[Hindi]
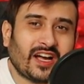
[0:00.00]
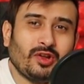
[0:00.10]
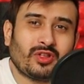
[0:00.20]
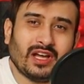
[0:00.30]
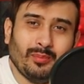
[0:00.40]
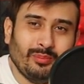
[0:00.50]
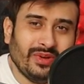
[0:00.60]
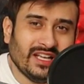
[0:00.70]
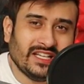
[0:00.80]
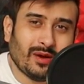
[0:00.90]
टेक न्यूज़ है
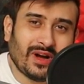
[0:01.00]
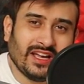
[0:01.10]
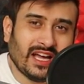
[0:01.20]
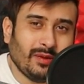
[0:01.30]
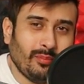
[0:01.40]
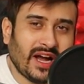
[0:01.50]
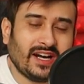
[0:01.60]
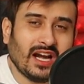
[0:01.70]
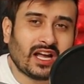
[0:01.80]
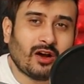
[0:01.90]
बीजीएमआई यानी
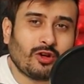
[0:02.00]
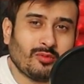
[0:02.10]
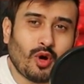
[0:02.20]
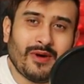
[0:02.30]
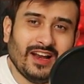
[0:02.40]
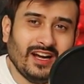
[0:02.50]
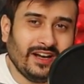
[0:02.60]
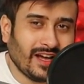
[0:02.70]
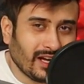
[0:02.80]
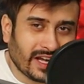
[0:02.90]
बैटल ग्राउंड मोबाइल
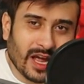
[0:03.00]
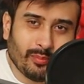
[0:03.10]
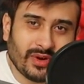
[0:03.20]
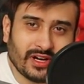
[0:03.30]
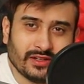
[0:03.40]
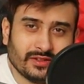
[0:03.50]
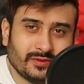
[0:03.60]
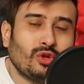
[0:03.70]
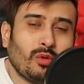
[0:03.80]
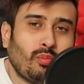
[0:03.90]
इंडिया गेम पर
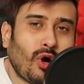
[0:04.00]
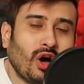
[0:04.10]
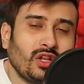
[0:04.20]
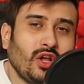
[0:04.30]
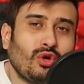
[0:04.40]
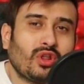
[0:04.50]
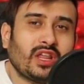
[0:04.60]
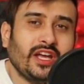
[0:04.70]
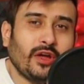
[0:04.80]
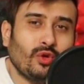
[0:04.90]
तो बहुत दिनों
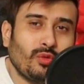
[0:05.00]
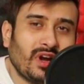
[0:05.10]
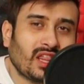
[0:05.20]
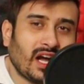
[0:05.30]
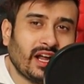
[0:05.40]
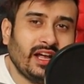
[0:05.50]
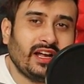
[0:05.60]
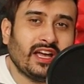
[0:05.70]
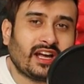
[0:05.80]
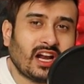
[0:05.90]
से ये रूमर्स आ रहे
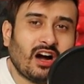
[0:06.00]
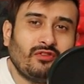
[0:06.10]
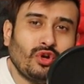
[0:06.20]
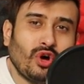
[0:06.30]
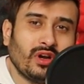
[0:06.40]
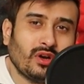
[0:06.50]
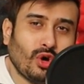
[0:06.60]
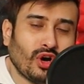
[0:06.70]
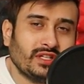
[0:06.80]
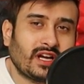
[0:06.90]
हैं कि क्राफ्टॉन
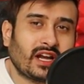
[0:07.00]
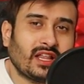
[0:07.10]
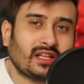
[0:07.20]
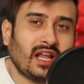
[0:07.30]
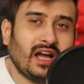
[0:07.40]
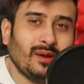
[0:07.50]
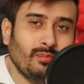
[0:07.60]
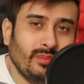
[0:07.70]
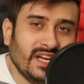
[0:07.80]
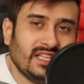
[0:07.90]
लॉन्च कर सकता है
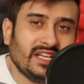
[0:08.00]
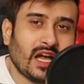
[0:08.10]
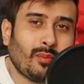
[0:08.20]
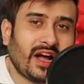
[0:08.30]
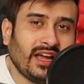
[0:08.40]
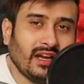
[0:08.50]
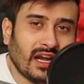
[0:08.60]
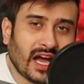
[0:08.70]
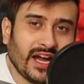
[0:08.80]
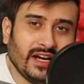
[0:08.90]
बीजीएमआई
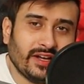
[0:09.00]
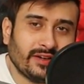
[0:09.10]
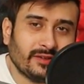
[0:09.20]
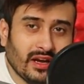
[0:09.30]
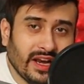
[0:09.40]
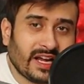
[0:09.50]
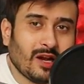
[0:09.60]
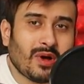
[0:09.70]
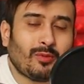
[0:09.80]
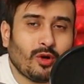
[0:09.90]
लाइट
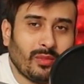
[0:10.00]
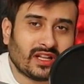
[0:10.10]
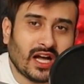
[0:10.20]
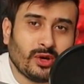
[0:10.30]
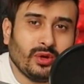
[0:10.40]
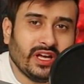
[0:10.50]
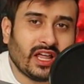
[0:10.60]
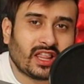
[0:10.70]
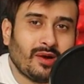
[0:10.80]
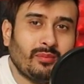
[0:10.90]
लेकिन मैं आपको बता दूं
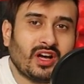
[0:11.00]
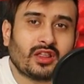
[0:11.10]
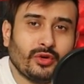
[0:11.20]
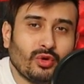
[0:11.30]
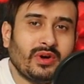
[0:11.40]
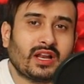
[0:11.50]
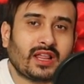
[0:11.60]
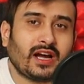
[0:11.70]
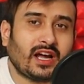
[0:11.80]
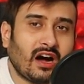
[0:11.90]
ये सब बस
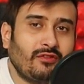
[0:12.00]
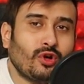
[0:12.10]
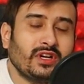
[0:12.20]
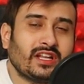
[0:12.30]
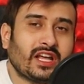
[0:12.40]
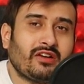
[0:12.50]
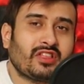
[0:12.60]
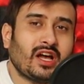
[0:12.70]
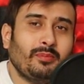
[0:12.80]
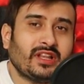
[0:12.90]
रूमर्स है क्राफ्टोन की
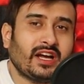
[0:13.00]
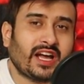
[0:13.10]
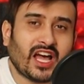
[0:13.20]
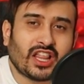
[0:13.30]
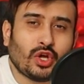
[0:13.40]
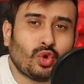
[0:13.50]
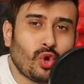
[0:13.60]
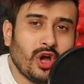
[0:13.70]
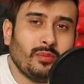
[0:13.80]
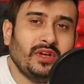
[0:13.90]
तरफ से अभी तक ऐसी
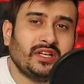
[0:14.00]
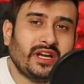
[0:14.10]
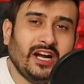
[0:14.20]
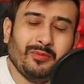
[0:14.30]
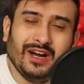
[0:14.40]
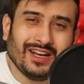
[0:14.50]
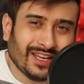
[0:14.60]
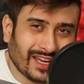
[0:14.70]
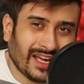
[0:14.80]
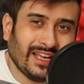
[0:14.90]
कोई भी
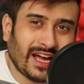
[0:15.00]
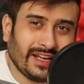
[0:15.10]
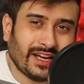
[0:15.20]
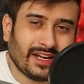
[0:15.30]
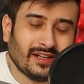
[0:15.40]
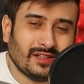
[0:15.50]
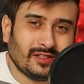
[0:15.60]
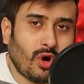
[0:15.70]
स्टेटमेंट नहीं आई है